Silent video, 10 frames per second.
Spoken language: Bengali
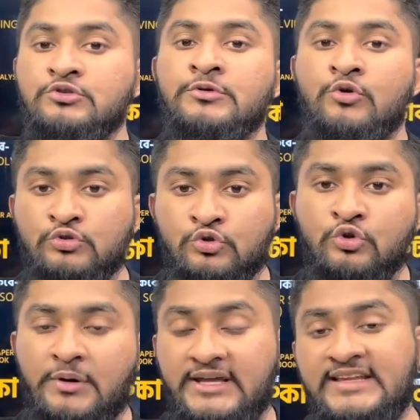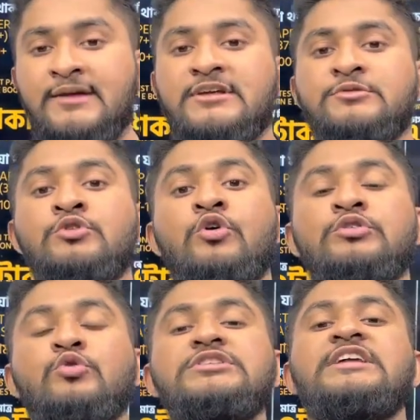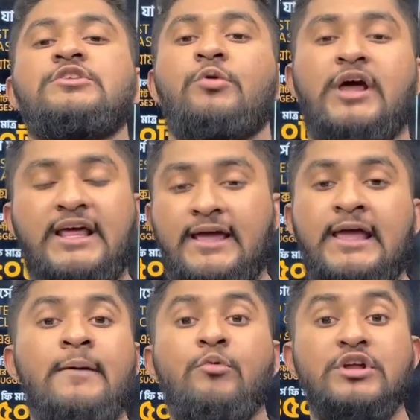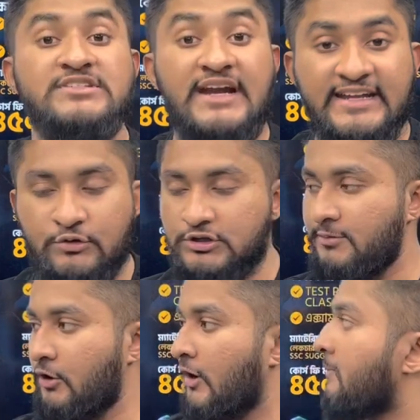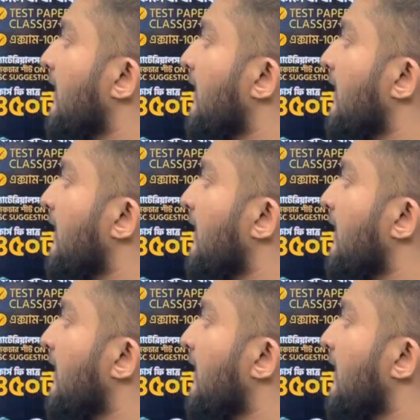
তোমার কতটুকু বাকি নাহলে মাঝে মধ্যে অতিরিক্ত ভয় লাগে পড়া স্টার্টই করতে পারো না